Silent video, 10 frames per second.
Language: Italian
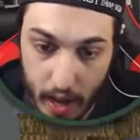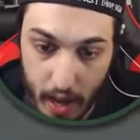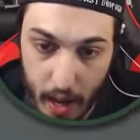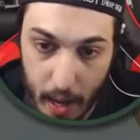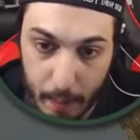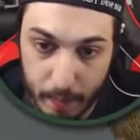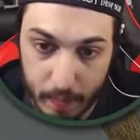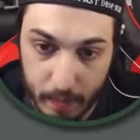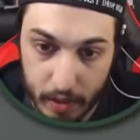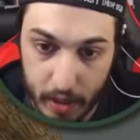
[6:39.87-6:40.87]

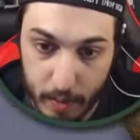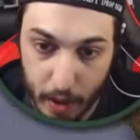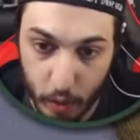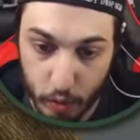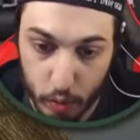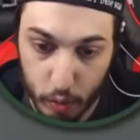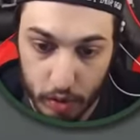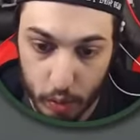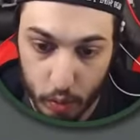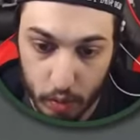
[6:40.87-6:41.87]
Ehm, sì, ma non
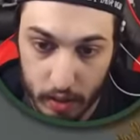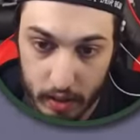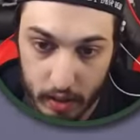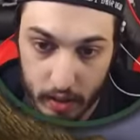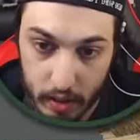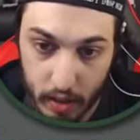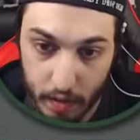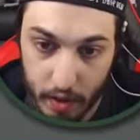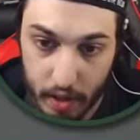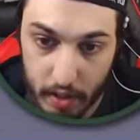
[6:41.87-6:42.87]
tutte tutte, sennò
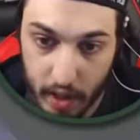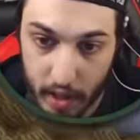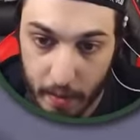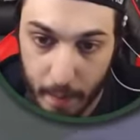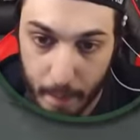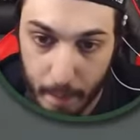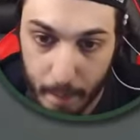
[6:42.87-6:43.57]
viene strano.